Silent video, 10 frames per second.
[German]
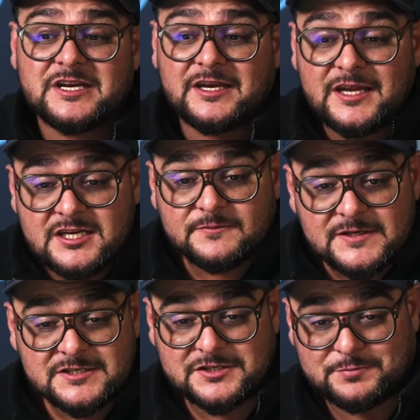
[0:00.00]
denen ich
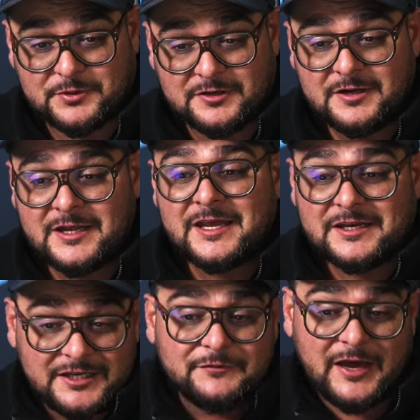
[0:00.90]
wichtig bin,
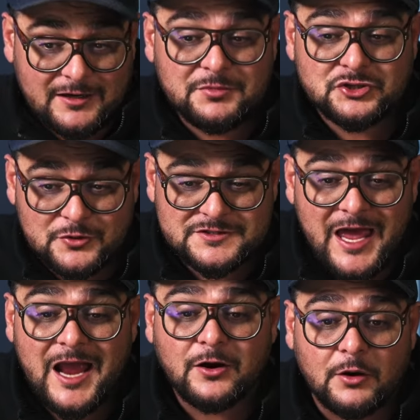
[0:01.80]
die werden mir schon
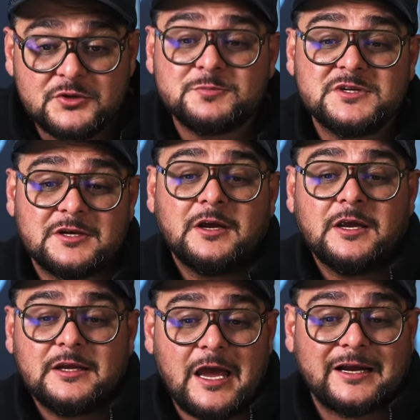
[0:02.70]
sagen, ob ich mich
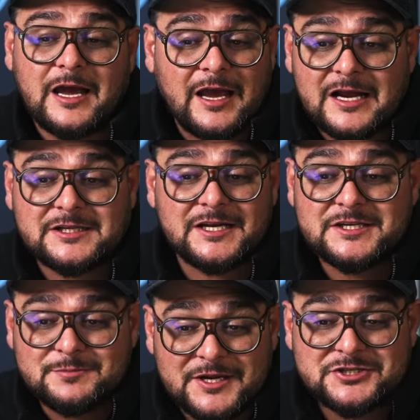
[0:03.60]
ja
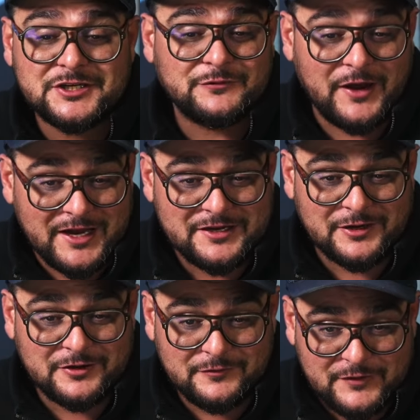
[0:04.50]
charakterlich, menschlich
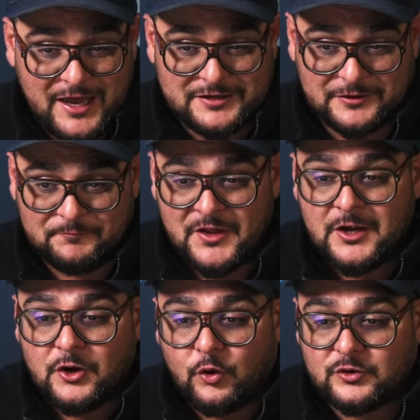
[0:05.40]
verändern werde.
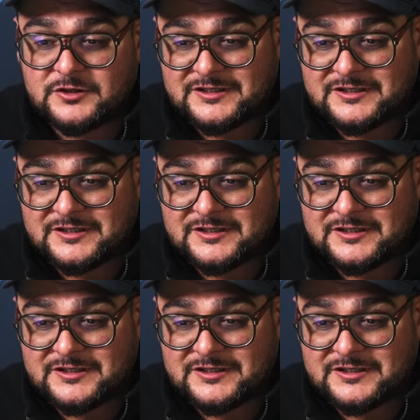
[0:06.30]
Und